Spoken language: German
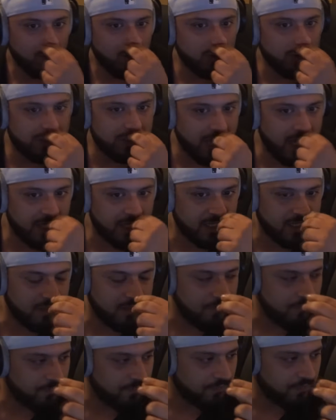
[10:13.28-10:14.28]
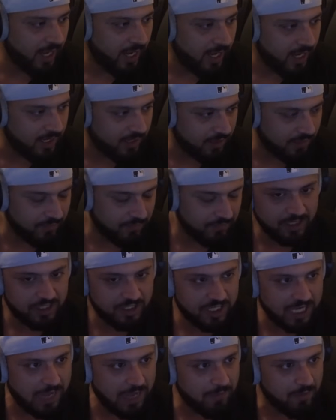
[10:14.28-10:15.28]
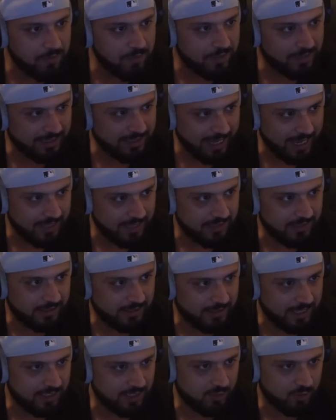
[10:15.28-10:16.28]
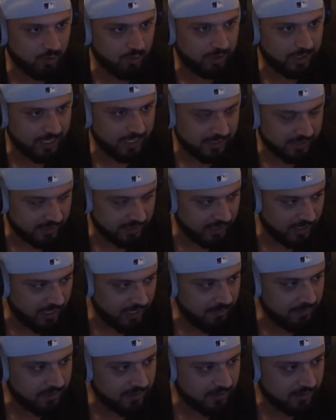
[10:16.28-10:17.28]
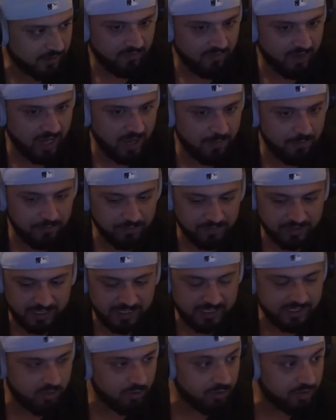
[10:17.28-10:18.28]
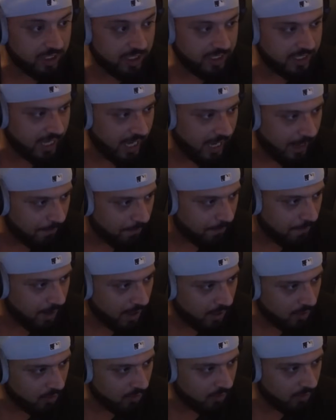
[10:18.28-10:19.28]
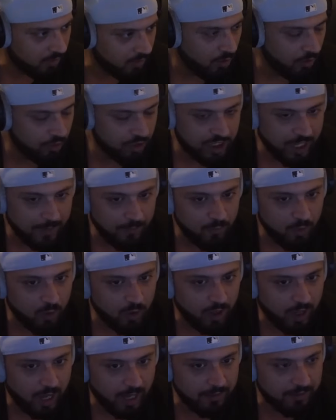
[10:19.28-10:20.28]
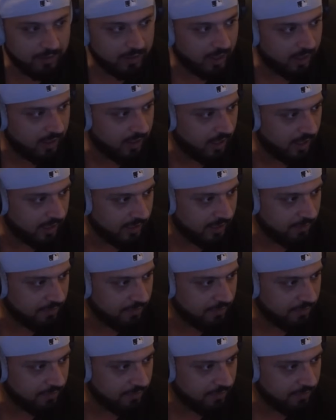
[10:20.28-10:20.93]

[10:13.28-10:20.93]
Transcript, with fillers: und sag ihm, ey, ich habe mit Gazi das und das gehabt. Wir haben diese und jene Abmachung. Und ich habe noch an, an